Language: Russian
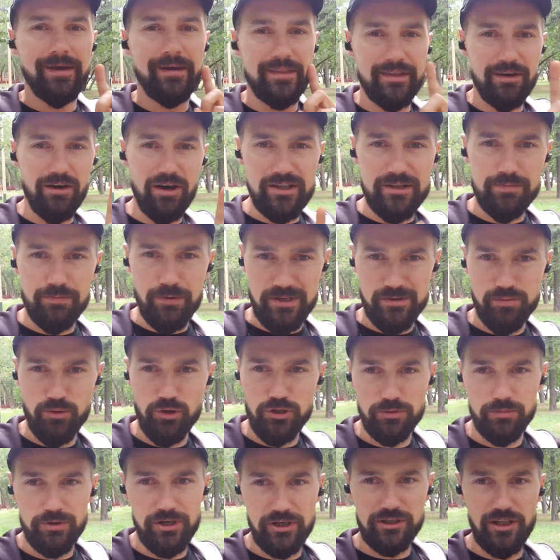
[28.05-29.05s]
Давайте
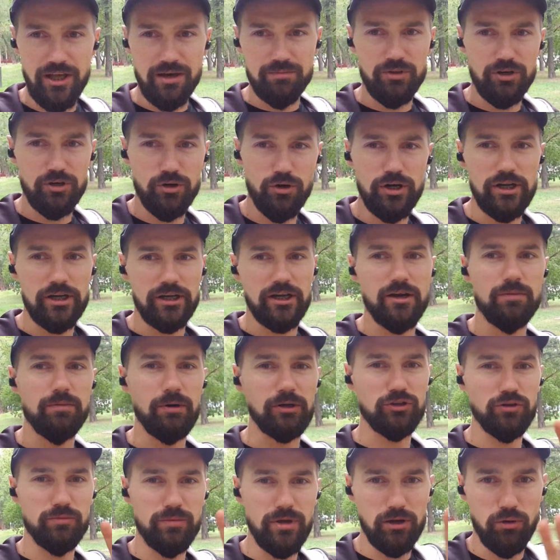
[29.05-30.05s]
посмотрим рекламный ролик,
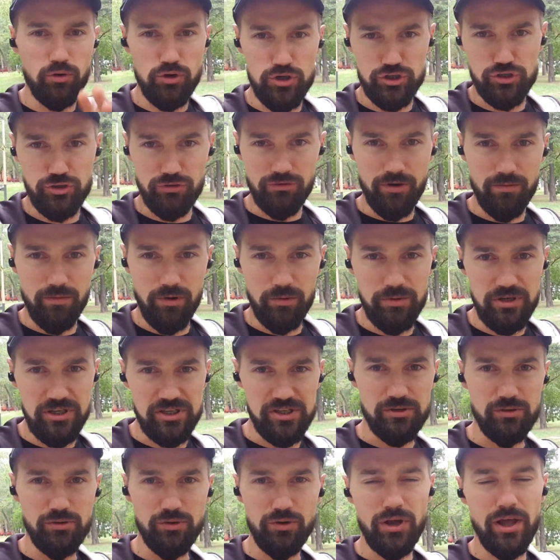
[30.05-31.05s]
потом я кое-что вам
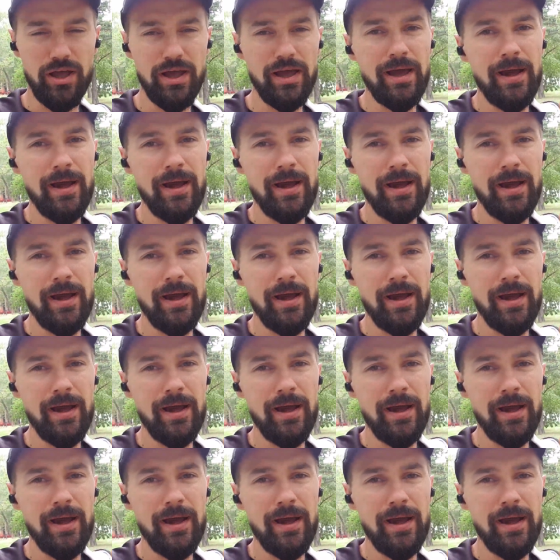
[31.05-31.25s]
объясню.